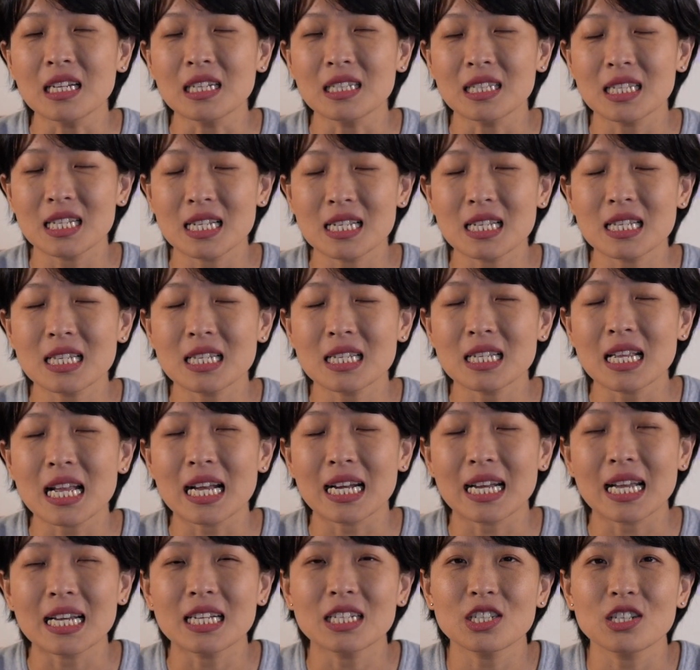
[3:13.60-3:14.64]
薪资
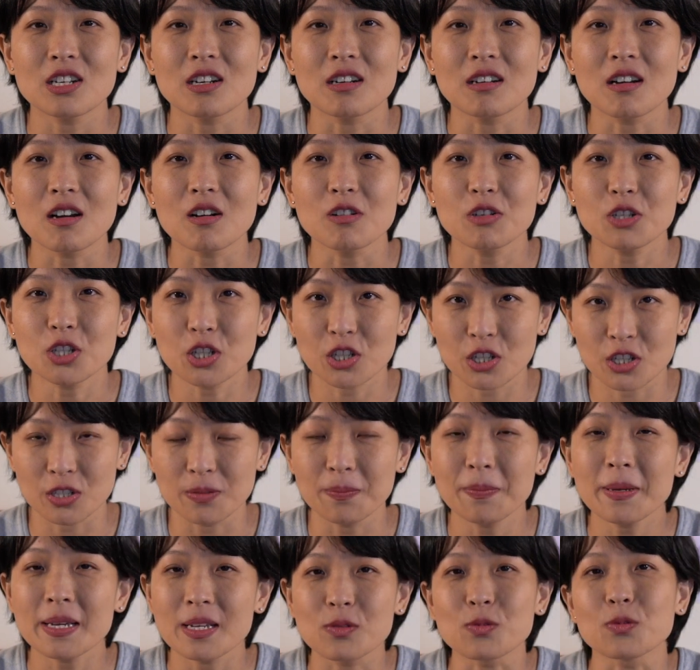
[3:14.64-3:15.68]
大概是要高十
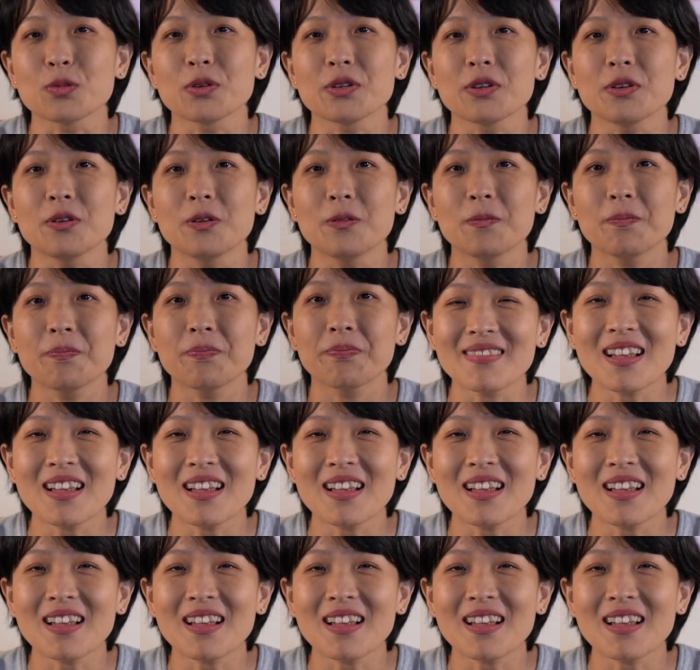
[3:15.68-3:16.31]
倍左右。